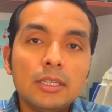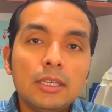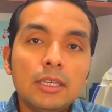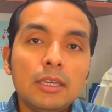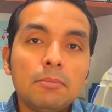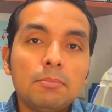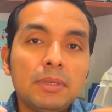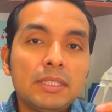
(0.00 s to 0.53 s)

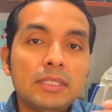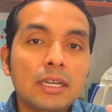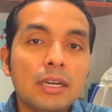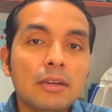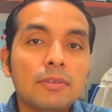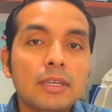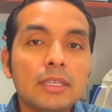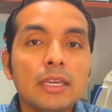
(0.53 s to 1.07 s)
empiezan a
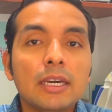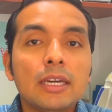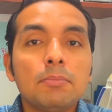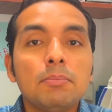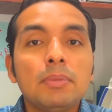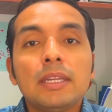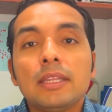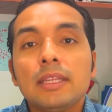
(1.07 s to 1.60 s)
fallar,
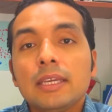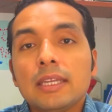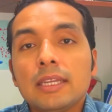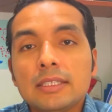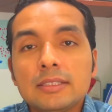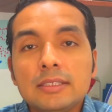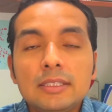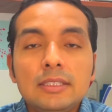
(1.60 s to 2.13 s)
pierden
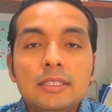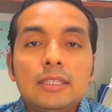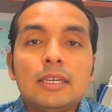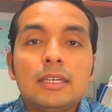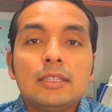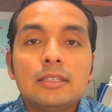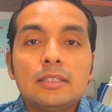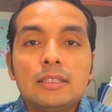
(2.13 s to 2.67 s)
elasticidad